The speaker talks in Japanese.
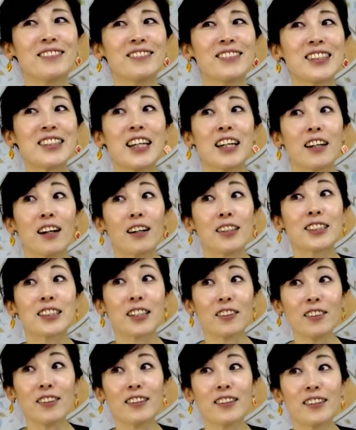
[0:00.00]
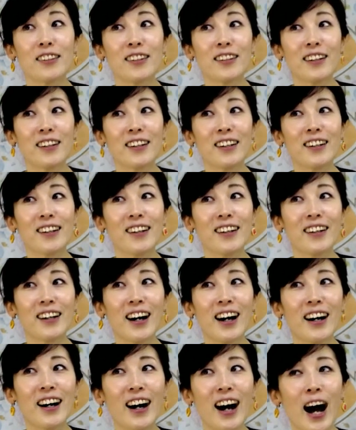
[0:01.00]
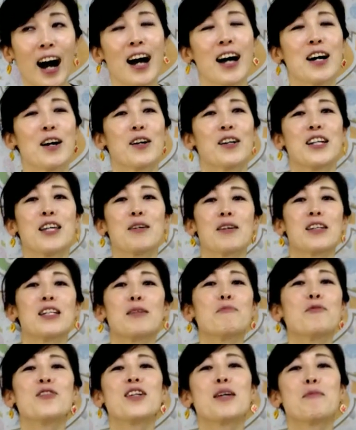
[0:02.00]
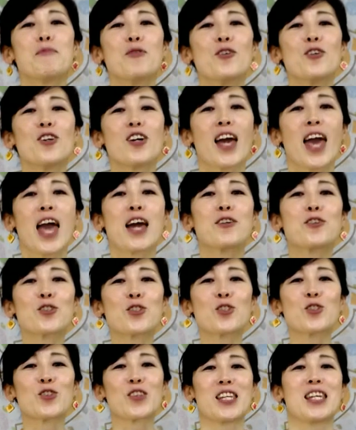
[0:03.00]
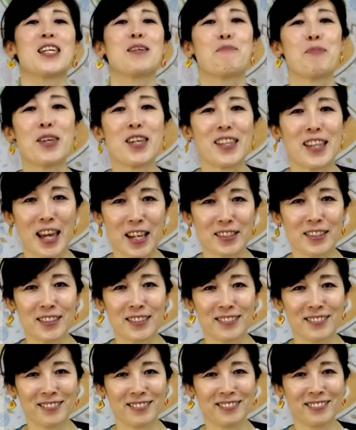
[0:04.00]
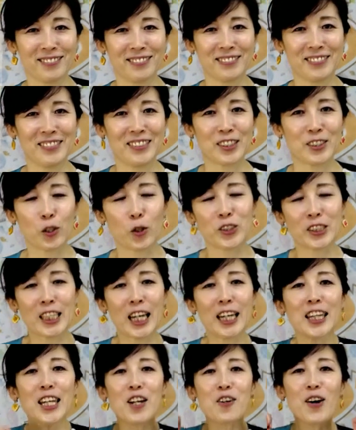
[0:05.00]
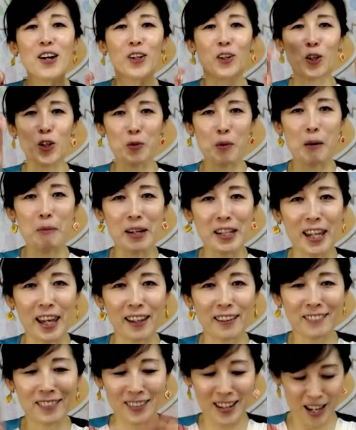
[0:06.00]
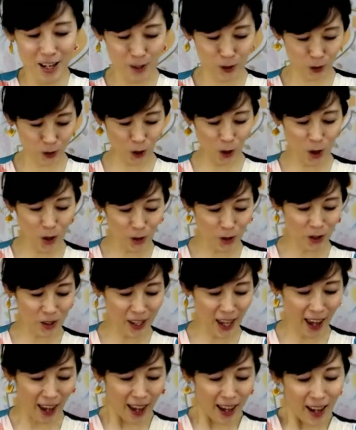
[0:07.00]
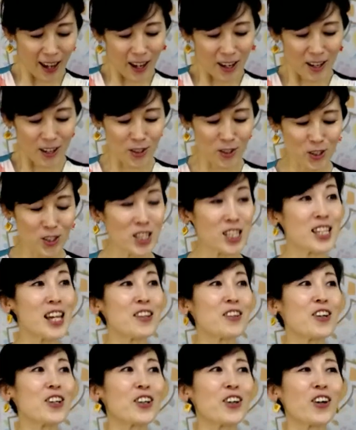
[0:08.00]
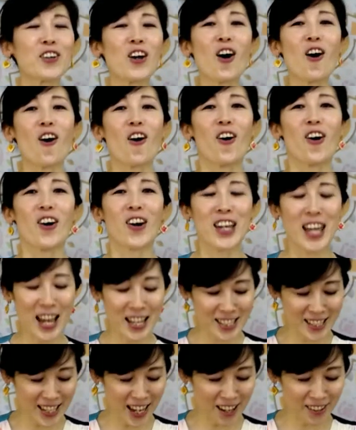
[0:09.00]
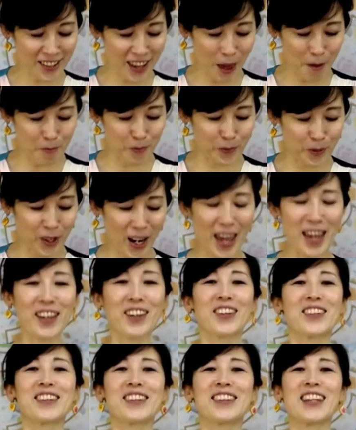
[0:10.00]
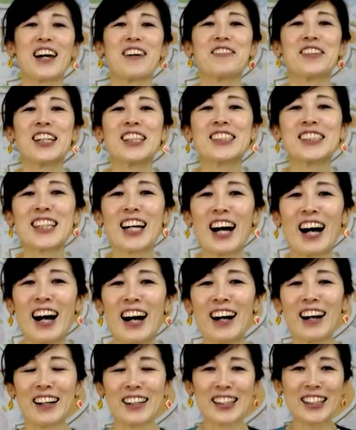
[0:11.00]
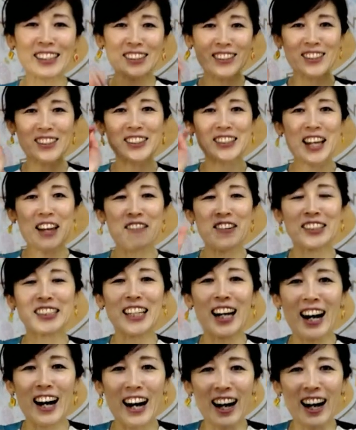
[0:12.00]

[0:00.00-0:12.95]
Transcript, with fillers: ブイ」あ違うあヘルス ティーブイ、 あ リ, リムリムヘルス ティーブイ です。チャンネルはこのままで、はい、ということで氏家典子の親父ギャグでブレイクタイムでした。ありがとうございました。